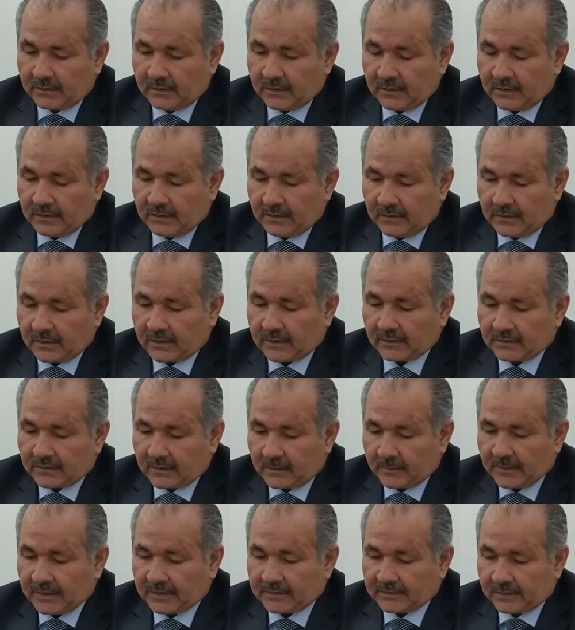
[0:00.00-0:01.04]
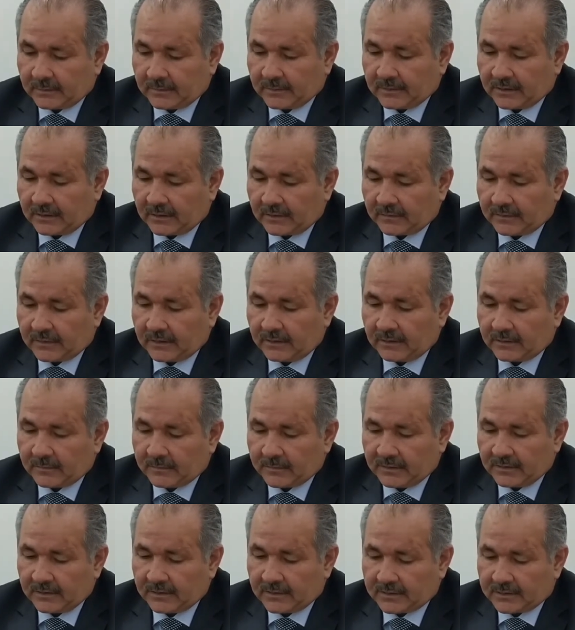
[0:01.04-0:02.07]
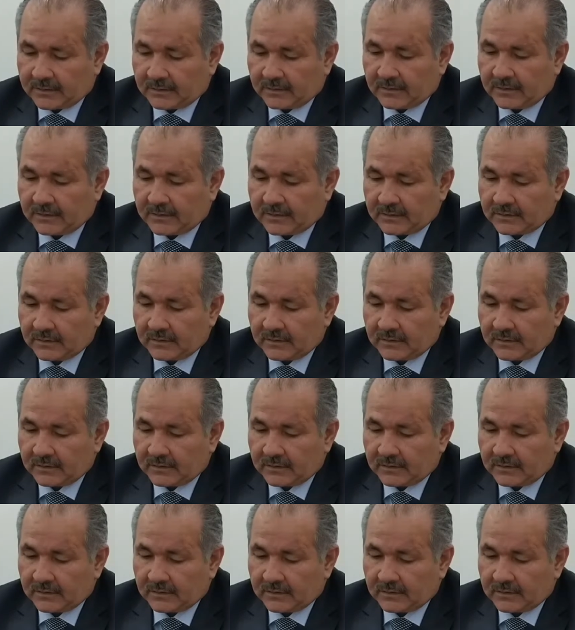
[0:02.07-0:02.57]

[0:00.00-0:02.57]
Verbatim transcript: ne kadar mertebeler var bilirsiniz.